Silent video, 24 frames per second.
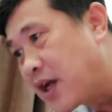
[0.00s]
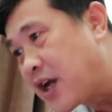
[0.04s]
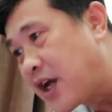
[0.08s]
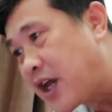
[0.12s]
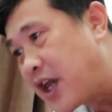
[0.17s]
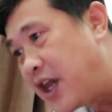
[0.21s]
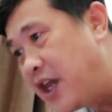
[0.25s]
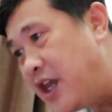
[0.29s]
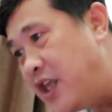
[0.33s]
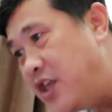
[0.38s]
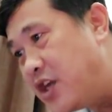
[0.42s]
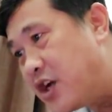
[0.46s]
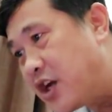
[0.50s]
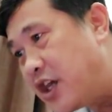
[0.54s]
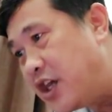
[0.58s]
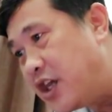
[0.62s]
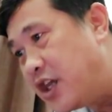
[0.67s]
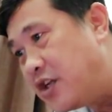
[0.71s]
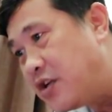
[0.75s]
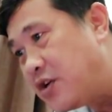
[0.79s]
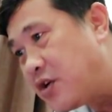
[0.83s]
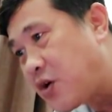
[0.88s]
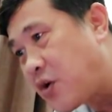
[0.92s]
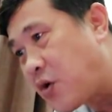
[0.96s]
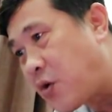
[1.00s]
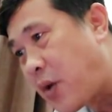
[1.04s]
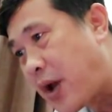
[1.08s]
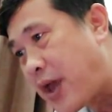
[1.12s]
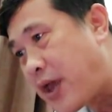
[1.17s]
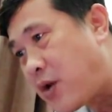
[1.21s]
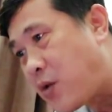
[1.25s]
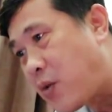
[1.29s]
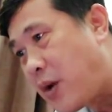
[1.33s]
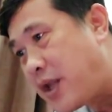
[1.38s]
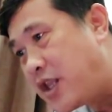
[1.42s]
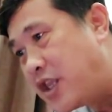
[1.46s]
Kỷ Nhược Yên
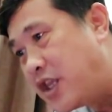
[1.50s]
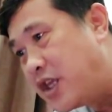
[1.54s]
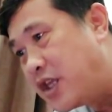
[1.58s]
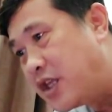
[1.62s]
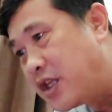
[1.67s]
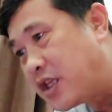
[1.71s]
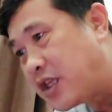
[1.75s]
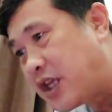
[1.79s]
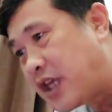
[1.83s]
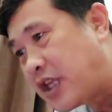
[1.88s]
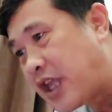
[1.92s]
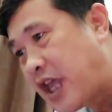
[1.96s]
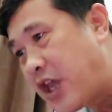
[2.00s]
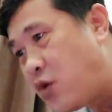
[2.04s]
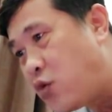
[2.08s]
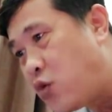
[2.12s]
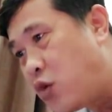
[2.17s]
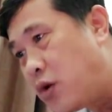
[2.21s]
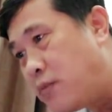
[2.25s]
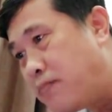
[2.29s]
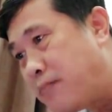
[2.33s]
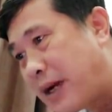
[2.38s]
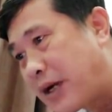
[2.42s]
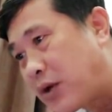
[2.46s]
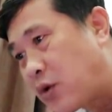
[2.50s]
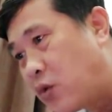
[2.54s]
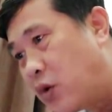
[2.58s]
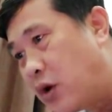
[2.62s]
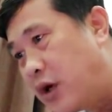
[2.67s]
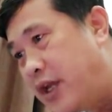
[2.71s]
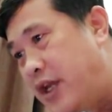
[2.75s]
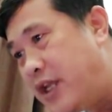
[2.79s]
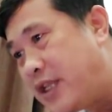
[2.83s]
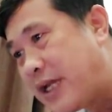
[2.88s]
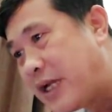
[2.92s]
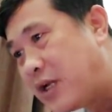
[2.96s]
quay qua nhìn thì thấy khuôn mặt của
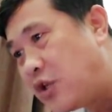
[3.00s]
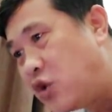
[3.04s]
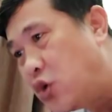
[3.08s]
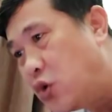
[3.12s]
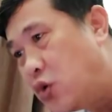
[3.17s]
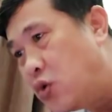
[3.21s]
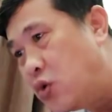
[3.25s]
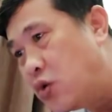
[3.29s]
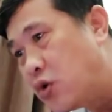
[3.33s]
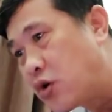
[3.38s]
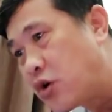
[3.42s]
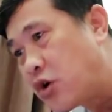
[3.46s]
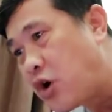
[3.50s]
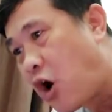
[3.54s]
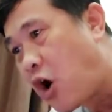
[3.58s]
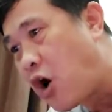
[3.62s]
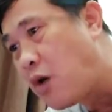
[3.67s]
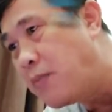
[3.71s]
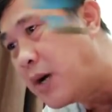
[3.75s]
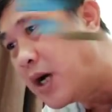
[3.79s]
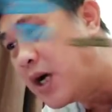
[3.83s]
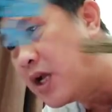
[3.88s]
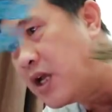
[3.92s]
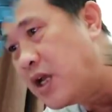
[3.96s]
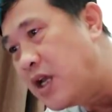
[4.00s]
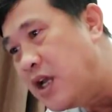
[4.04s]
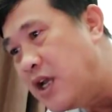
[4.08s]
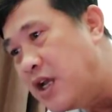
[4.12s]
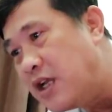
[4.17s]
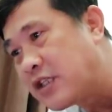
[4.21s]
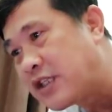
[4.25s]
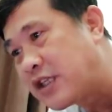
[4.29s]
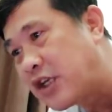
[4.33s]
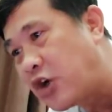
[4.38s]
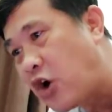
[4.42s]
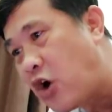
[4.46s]
Lý Thanh Du đỏ bừng,
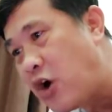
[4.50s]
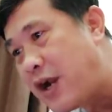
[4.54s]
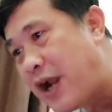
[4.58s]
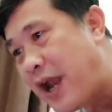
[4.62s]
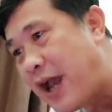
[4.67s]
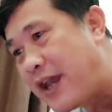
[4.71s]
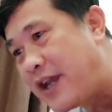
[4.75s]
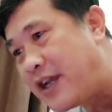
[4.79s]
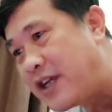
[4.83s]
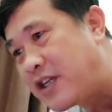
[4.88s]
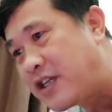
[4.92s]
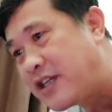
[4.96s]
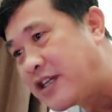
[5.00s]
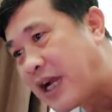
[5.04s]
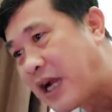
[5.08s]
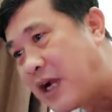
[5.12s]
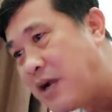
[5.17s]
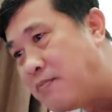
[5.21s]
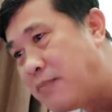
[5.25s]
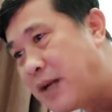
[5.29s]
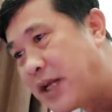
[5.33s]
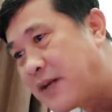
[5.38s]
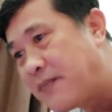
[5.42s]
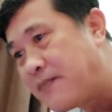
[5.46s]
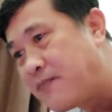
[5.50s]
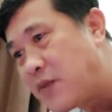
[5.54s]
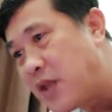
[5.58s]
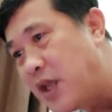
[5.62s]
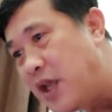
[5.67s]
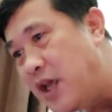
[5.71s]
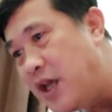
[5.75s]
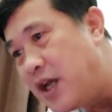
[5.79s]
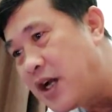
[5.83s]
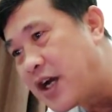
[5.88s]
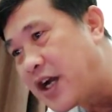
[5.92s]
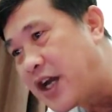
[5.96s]
sau đó lại trắng bệch.
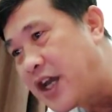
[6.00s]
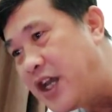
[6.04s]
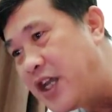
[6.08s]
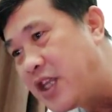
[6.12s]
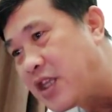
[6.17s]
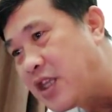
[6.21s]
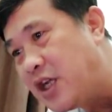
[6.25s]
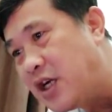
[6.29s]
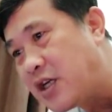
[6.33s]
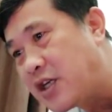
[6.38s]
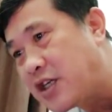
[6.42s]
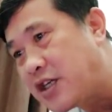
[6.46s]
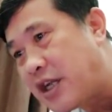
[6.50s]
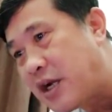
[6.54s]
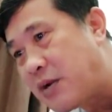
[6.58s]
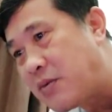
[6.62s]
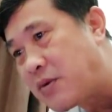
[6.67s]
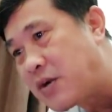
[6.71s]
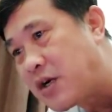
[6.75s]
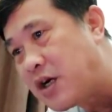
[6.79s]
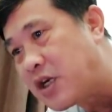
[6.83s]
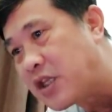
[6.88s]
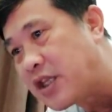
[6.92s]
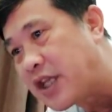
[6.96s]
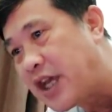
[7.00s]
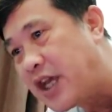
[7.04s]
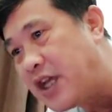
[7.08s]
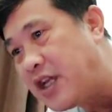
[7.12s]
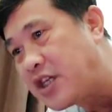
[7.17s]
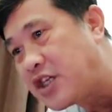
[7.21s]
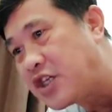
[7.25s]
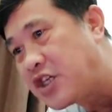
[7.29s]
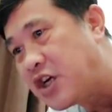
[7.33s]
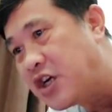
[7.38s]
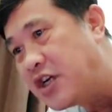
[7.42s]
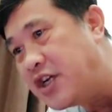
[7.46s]
Khí tức trong cơ thể
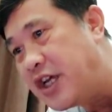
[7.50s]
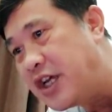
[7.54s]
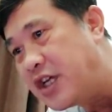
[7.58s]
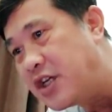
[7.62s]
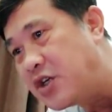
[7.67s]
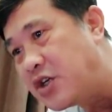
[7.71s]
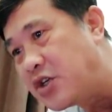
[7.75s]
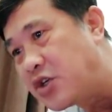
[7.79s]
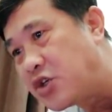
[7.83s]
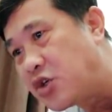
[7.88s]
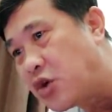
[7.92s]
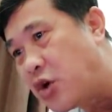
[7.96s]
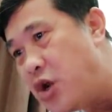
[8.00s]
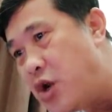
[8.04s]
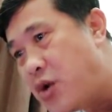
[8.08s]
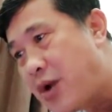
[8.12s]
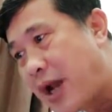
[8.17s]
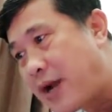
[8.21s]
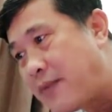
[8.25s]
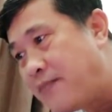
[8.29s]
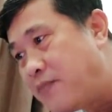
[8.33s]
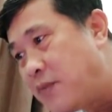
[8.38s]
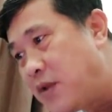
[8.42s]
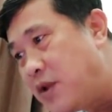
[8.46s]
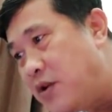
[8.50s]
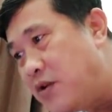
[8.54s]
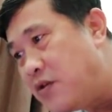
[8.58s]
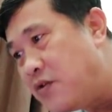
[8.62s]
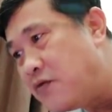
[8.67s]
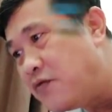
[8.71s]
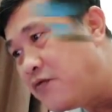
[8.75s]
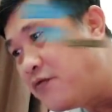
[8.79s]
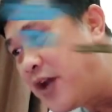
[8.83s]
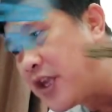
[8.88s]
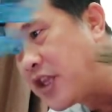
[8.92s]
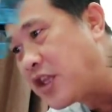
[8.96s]
trở nên rối loạn,
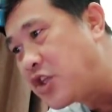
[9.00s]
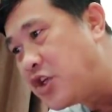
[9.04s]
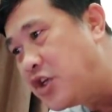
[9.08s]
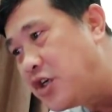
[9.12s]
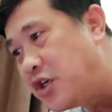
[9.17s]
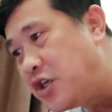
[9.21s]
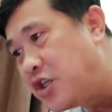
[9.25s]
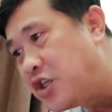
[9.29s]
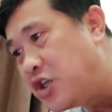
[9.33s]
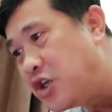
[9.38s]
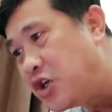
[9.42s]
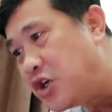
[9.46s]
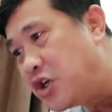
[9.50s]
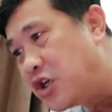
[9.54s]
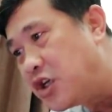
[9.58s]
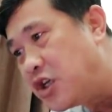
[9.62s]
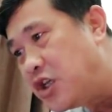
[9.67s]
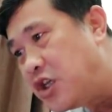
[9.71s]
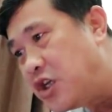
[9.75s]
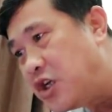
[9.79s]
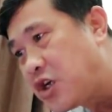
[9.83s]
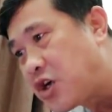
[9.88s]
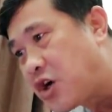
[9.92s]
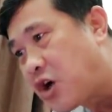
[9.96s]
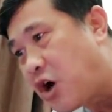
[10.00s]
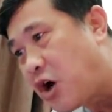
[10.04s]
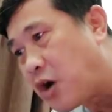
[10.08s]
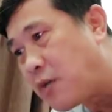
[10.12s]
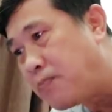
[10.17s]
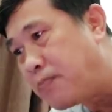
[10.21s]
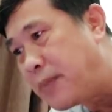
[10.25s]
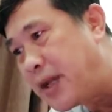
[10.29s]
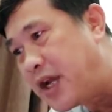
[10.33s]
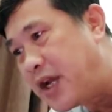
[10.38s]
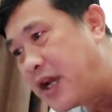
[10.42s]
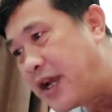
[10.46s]
vết thương dường như
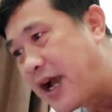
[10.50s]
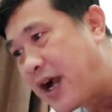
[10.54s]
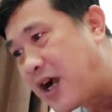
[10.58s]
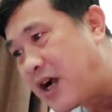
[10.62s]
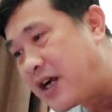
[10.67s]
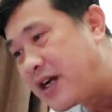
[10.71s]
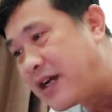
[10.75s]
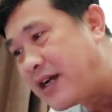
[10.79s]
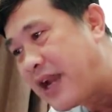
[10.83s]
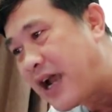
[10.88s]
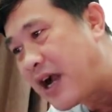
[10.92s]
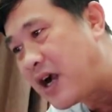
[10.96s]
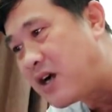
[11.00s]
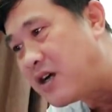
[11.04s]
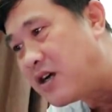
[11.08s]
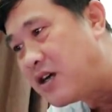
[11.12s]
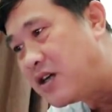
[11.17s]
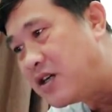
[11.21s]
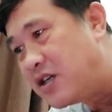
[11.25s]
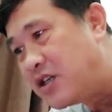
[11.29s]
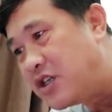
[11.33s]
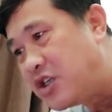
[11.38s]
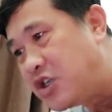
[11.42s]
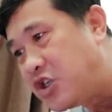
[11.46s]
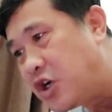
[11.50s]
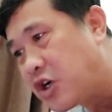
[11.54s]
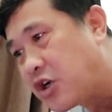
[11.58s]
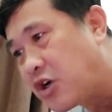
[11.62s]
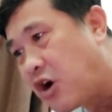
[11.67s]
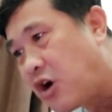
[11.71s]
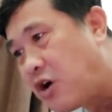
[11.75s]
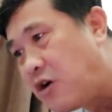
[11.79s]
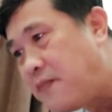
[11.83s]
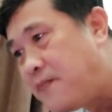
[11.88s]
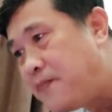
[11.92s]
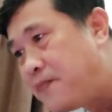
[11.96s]
còn bị nặng nặng hơn trước
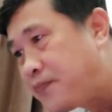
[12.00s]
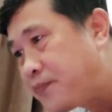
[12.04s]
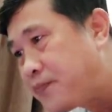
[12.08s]
đó.